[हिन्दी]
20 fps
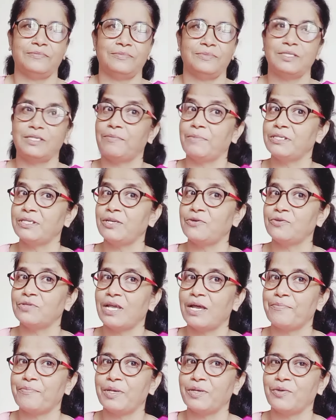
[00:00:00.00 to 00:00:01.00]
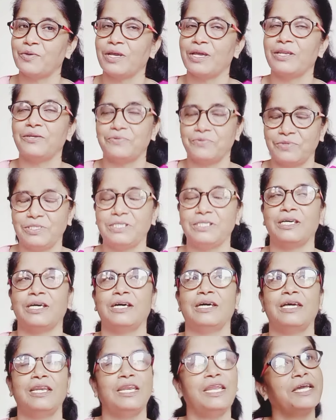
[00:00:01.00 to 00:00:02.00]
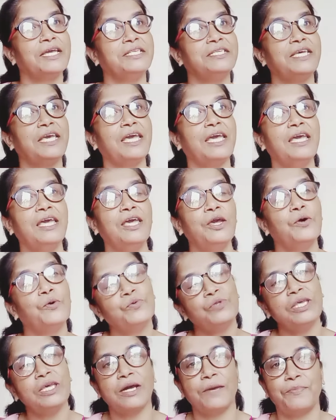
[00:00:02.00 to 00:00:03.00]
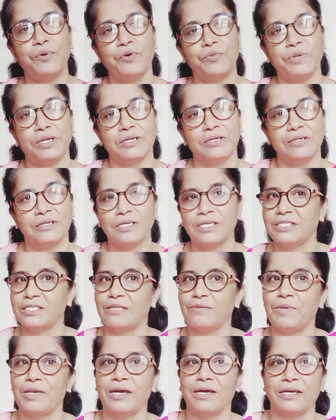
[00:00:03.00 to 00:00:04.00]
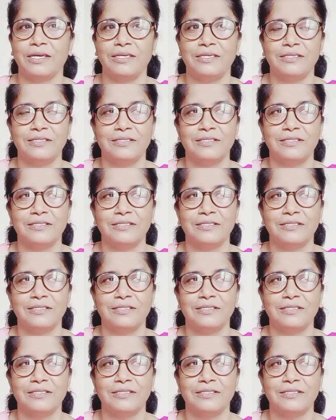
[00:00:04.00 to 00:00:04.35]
समझ रहे हो ना आप मैं क्यों कह रही हूँ जी हाँ लेकिन ये उन्हीं कपड़ों में किचन में आ गई